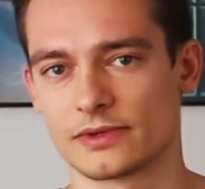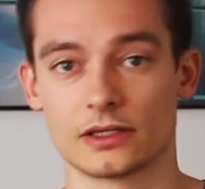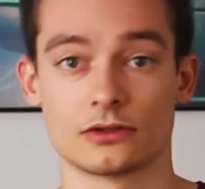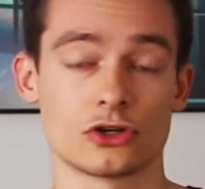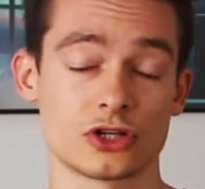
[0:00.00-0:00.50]

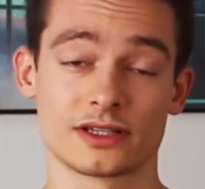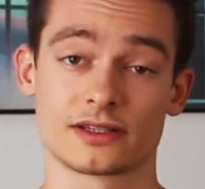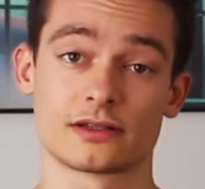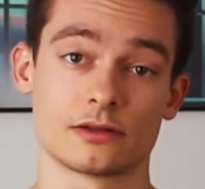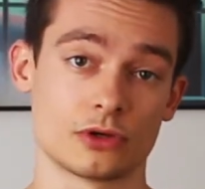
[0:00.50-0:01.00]
In Deutschland ist
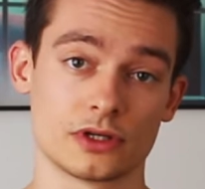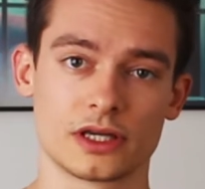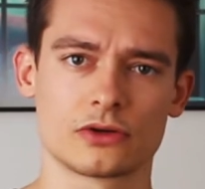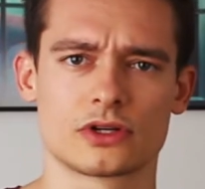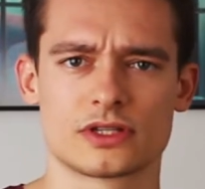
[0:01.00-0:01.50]
das in
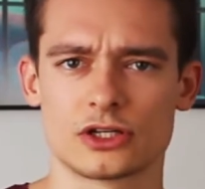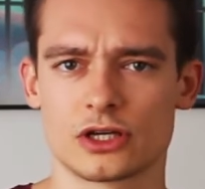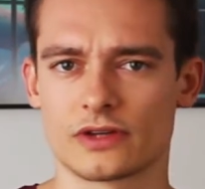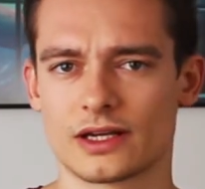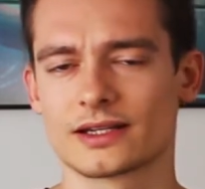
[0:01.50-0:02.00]
Politik und
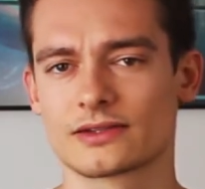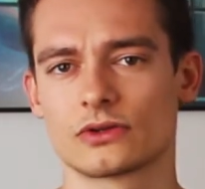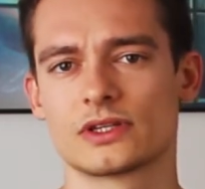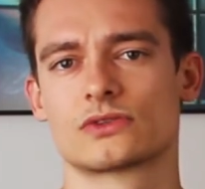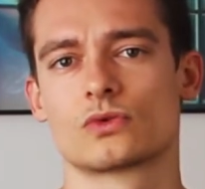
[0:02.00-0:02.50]
Gesellschaft allerdings noch
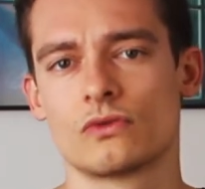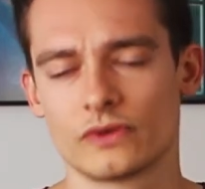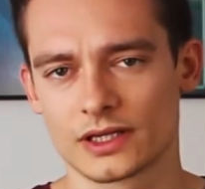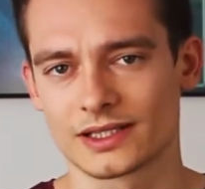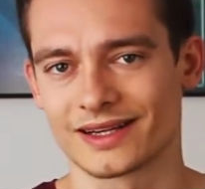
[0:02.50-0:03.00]
nicht so
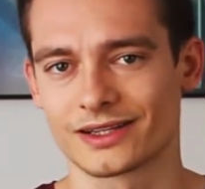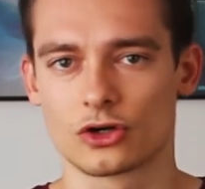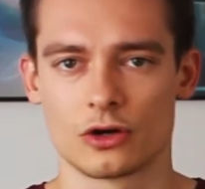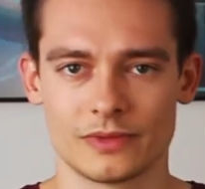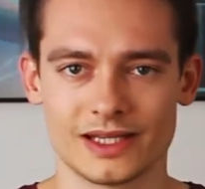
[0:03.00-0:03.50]
wirklich
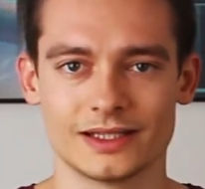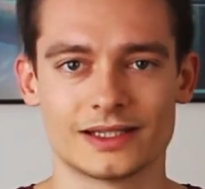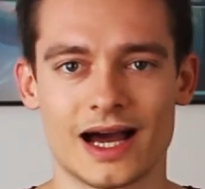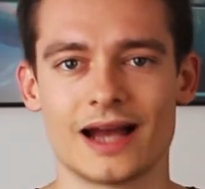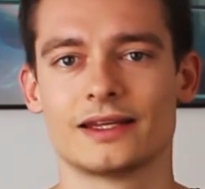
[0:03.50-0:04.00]
angekommen, in
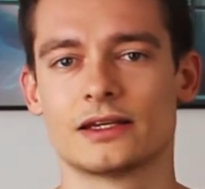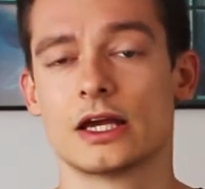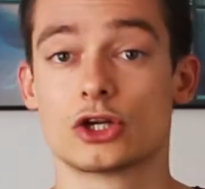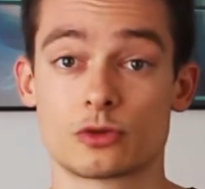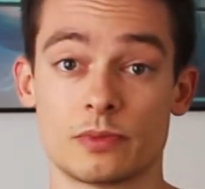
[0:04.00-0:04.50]
Italien
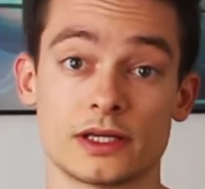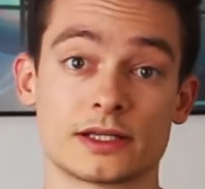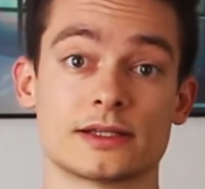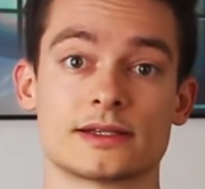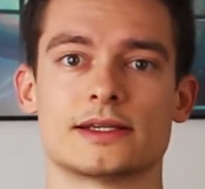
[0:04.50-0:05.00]

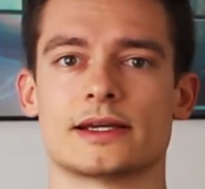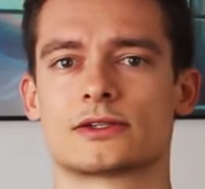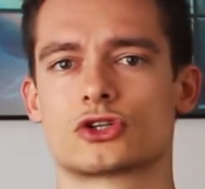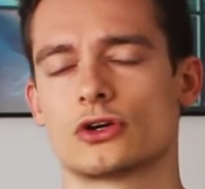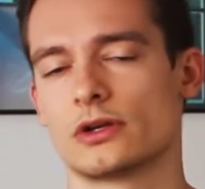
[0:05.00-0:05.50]
spätestens
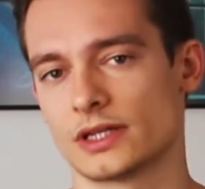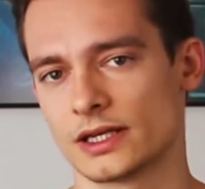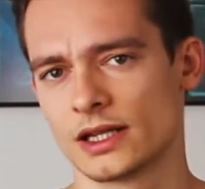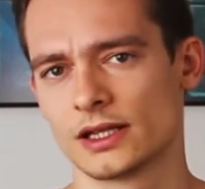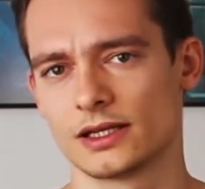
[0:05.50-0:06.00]
jetzt schon,
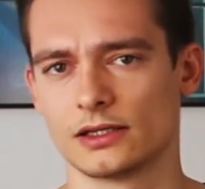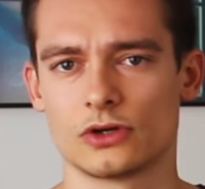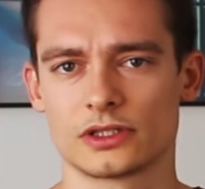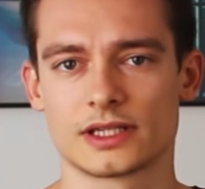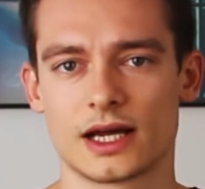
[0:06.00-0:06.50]
denn in
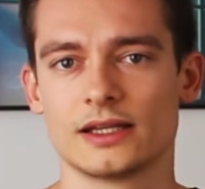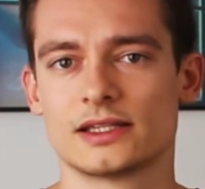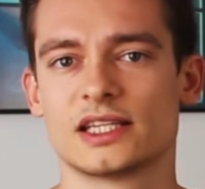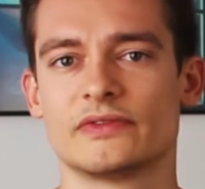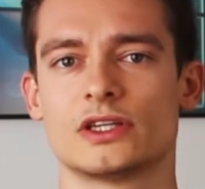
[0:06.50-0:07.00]
Norditalien
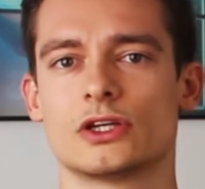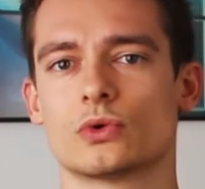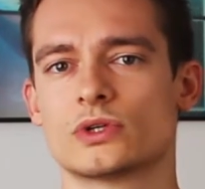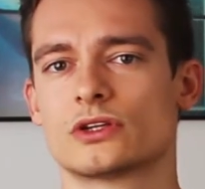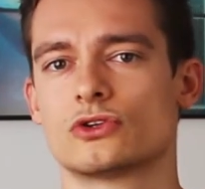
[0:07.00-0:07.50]
sehen wir die
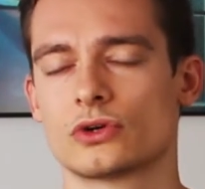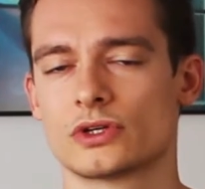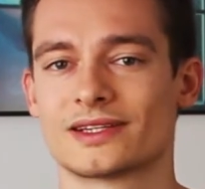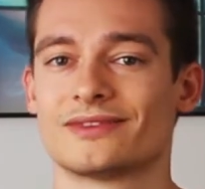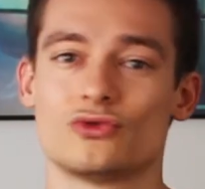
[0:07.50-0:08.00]
größte Dürre
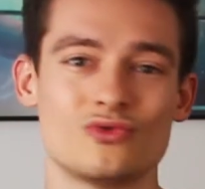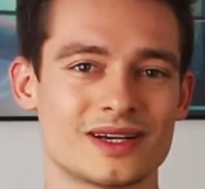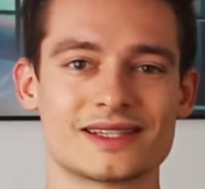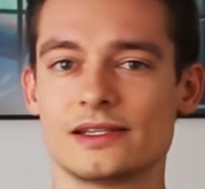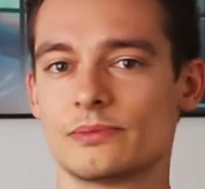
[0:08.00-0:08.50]
seit
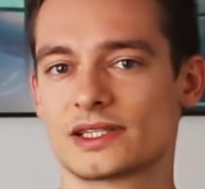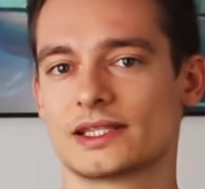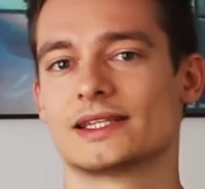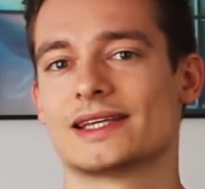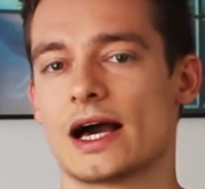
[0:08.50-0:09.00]
über
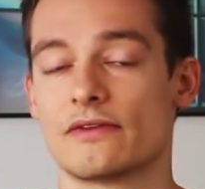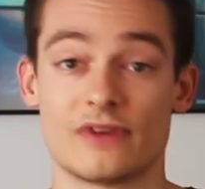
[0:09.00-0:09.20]
70 Jahren.